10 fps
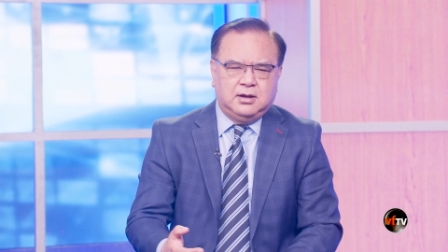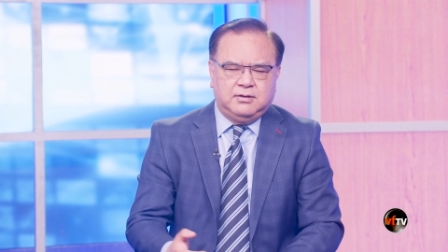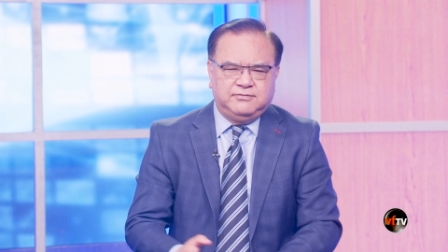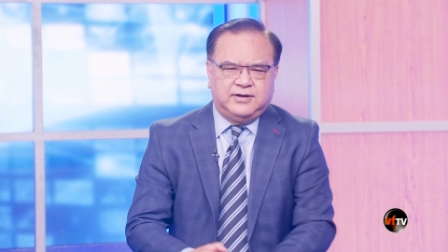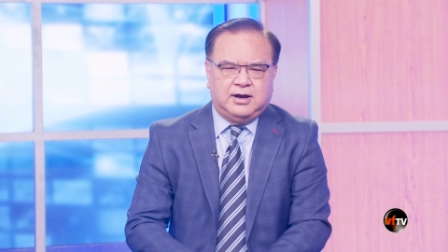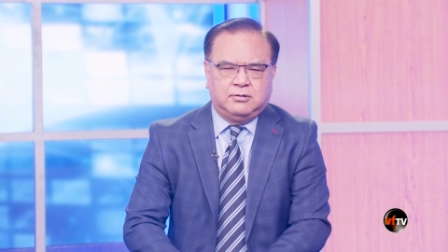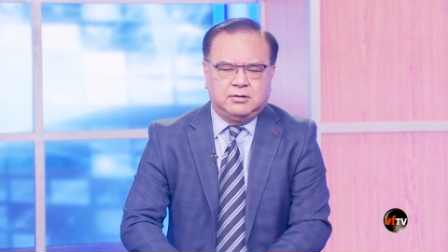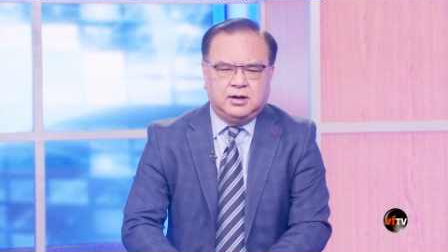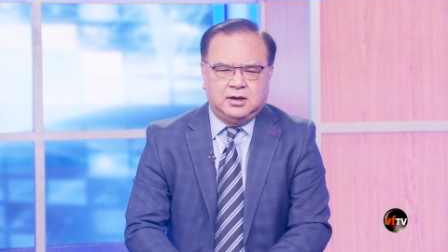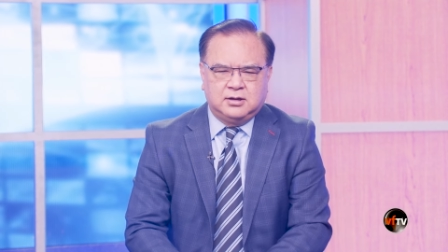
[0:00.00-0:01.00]
uh, vào
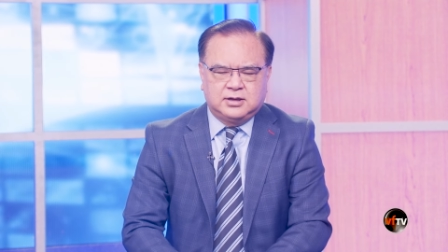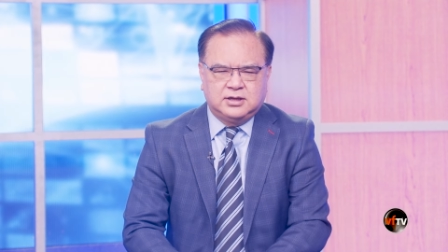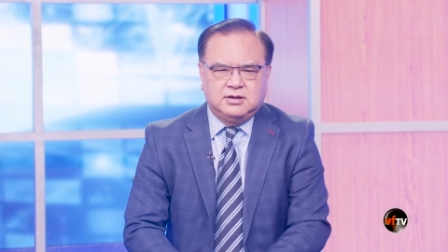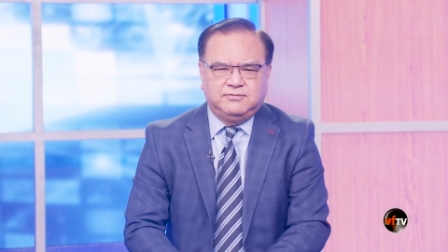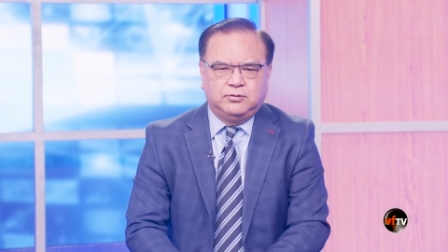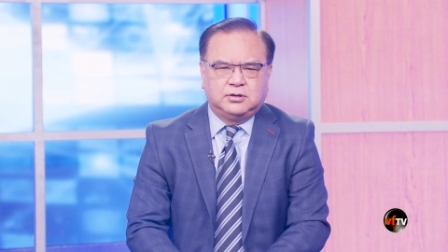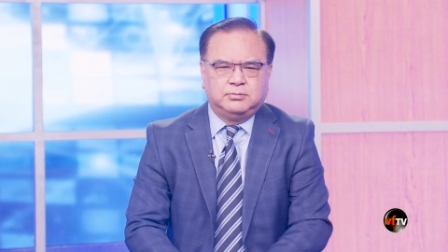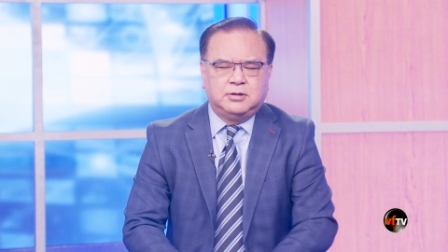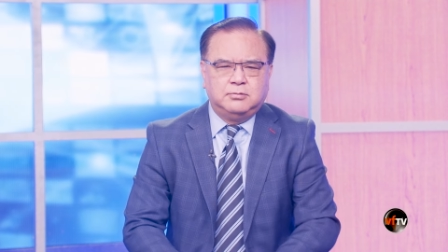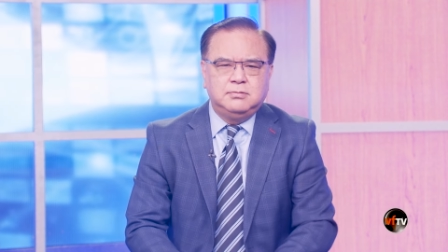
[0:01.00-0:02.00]
uh, cái chức vụ
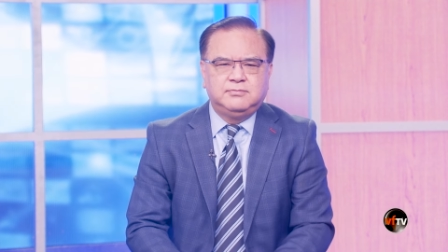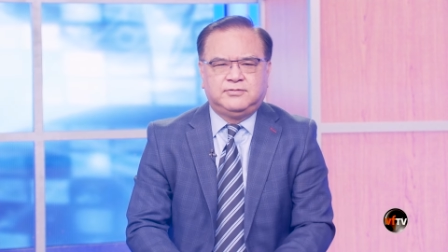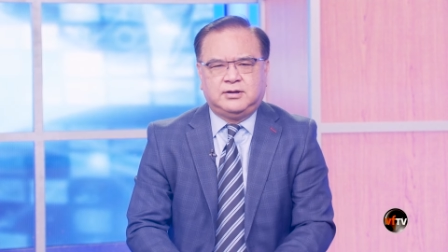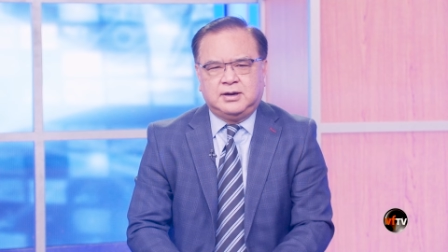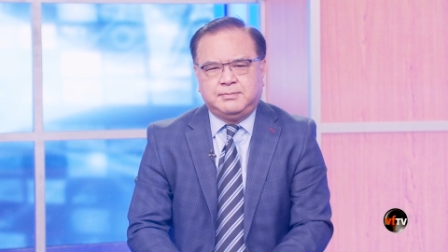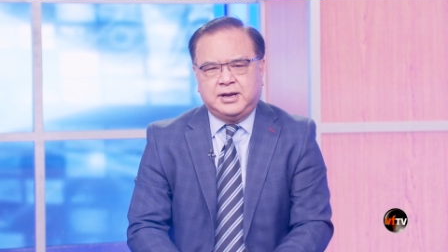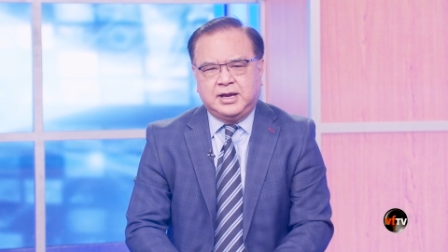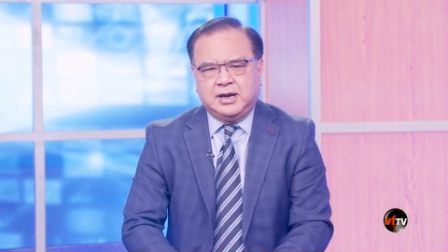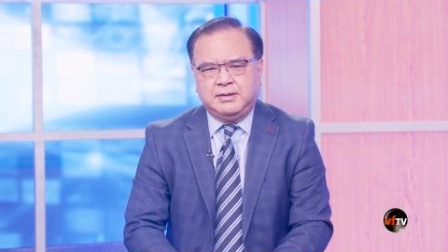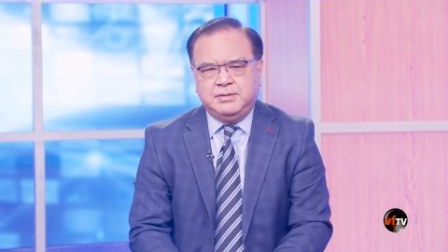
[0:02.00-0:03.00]
tổng thống vào năm
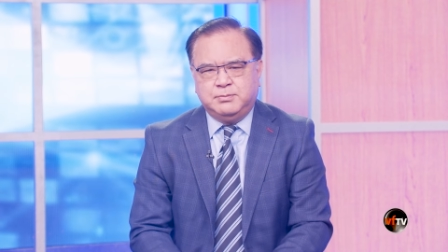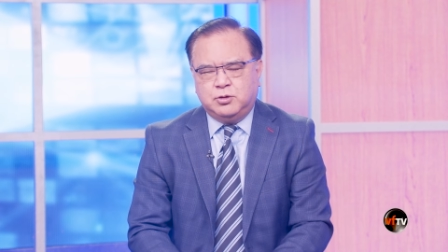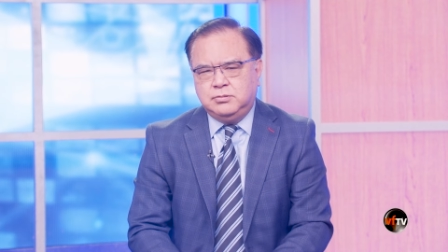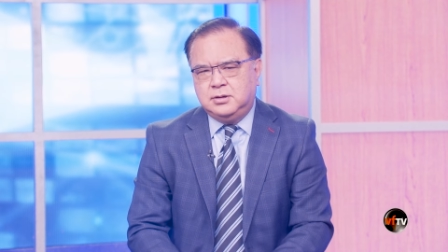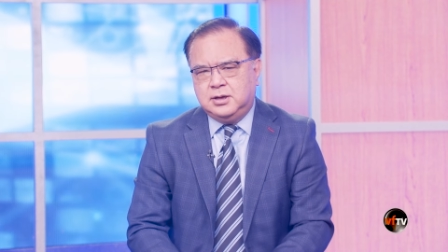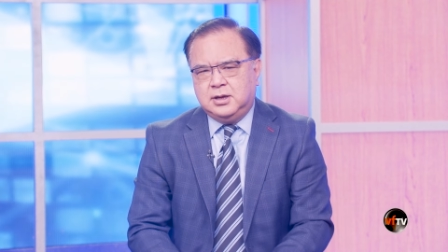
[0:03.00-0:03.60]
2024